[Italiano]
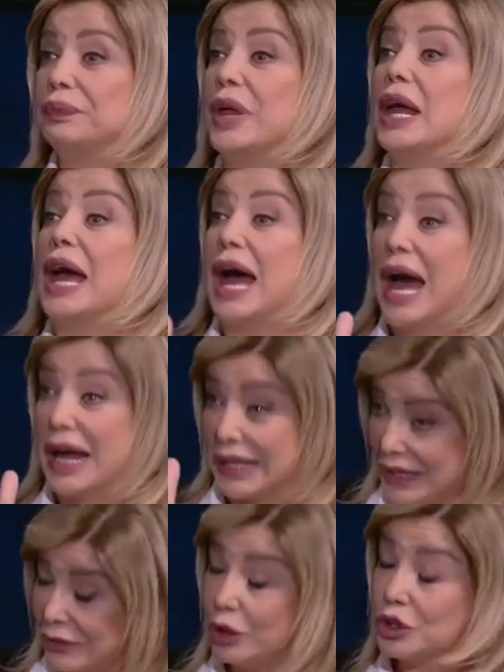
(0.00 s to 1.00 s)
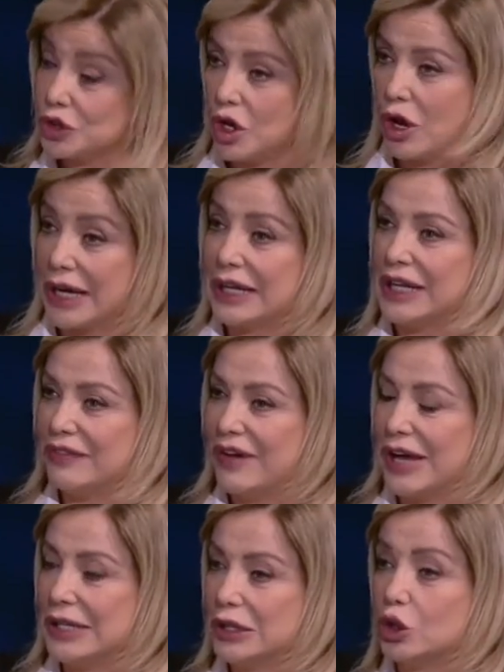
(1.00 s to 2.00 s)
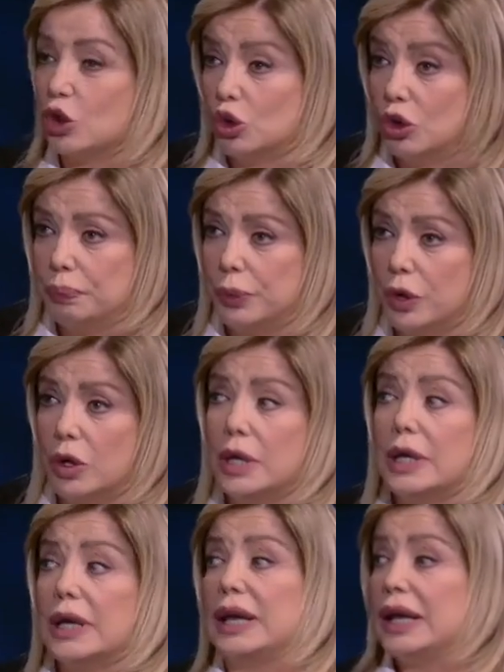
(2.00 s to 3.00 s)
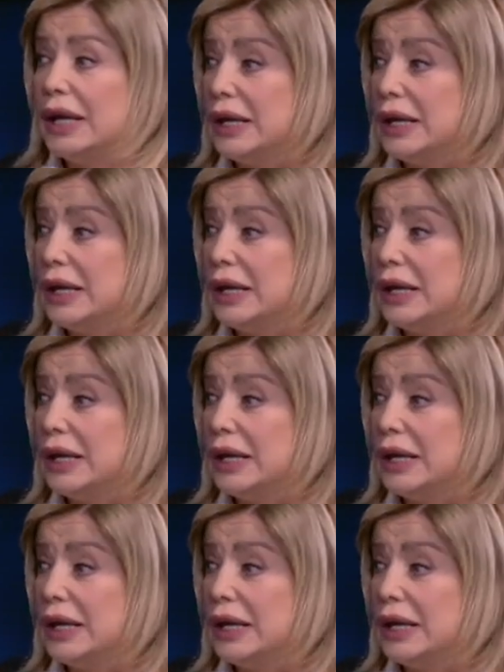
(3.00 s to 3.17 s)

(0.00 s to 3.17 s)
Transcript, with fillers: per lo so, arriva il colpo e